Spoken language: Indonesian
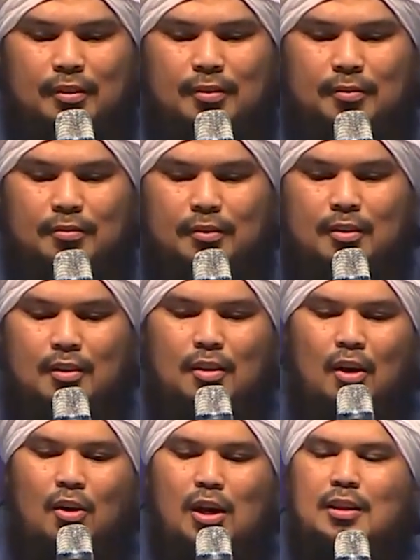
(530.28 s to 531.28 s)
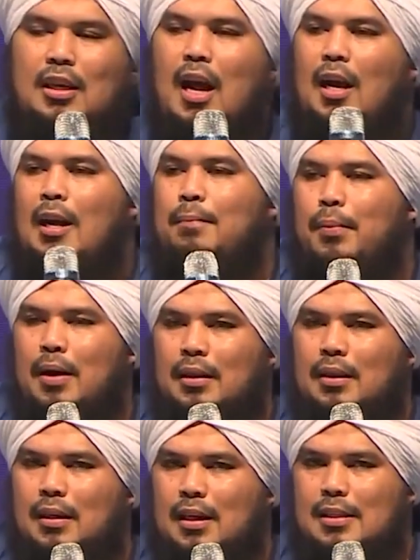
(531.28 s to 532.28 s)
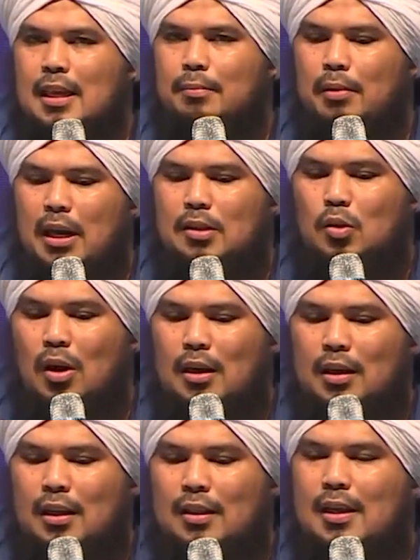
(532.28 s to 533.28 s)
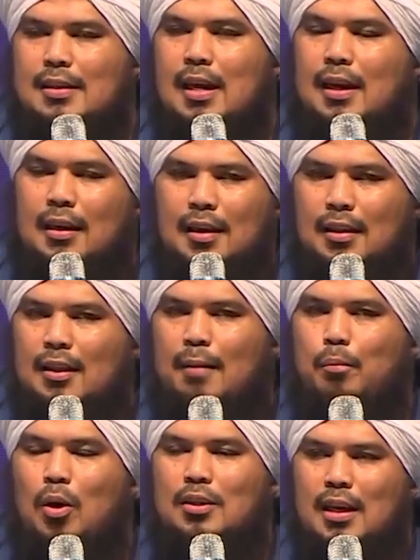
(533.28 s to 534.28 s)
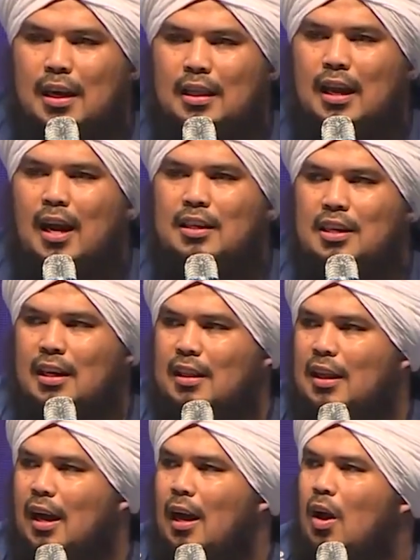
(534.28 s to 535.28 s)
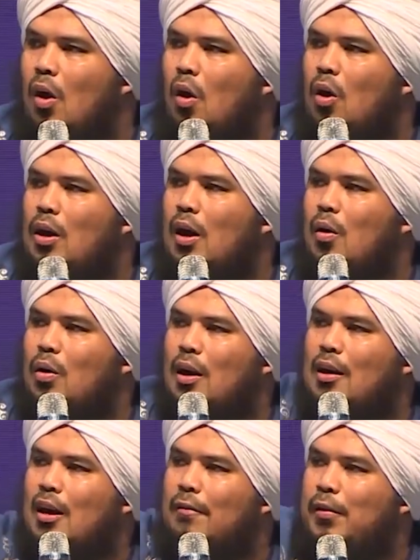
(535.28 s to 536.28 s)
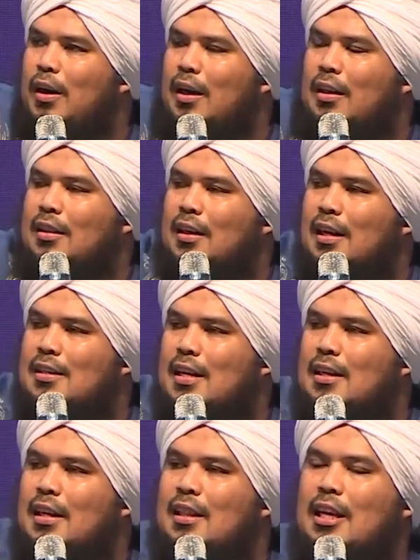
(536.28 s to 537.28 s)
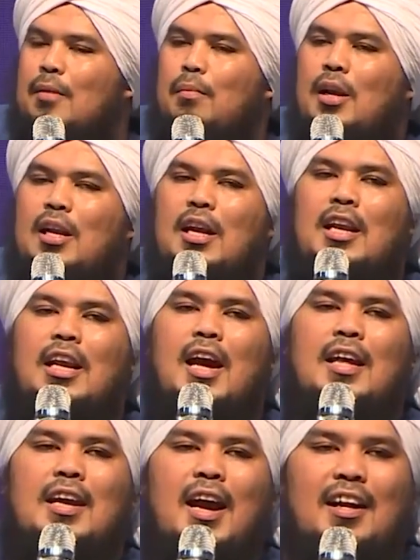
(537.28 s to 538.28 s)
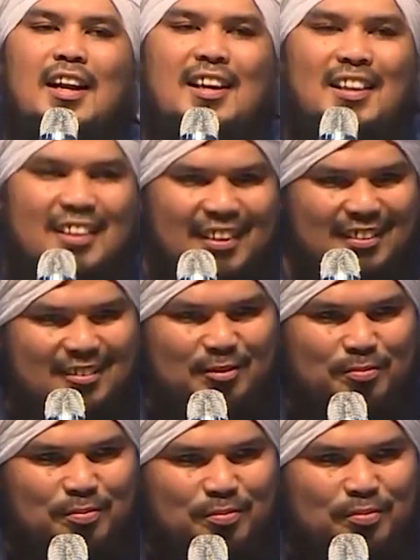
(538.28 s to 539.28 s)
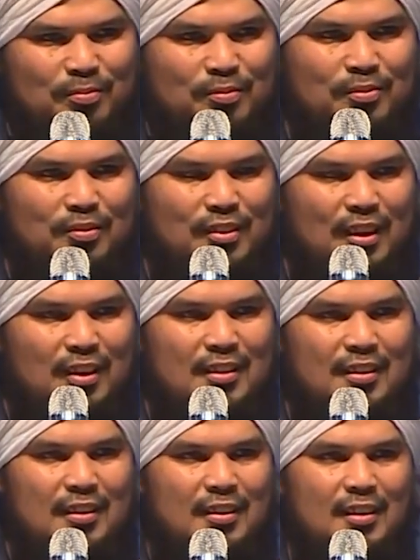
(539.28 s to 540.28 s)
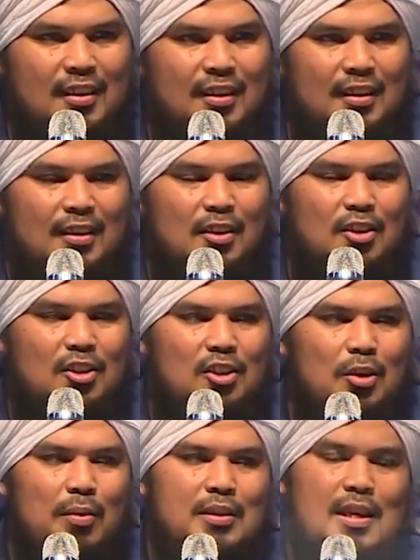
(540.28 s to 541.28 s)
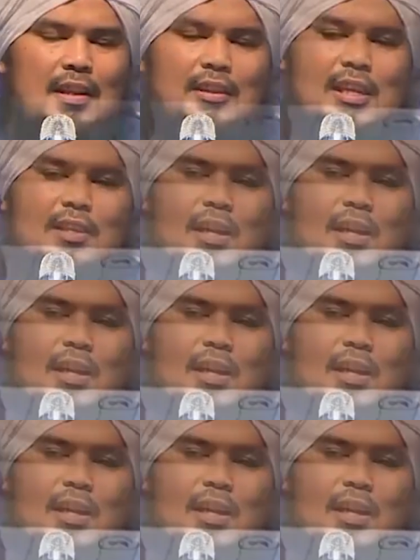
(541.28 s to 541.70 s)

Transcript: Hmm? Orang tidak akan pernah terkesan melihat sholat kita, zakat kita, puasa kita, haji kita. Orang-orang kafir akan terkesan ketika melihat indahnya akhlak kita. Ya. Coba saya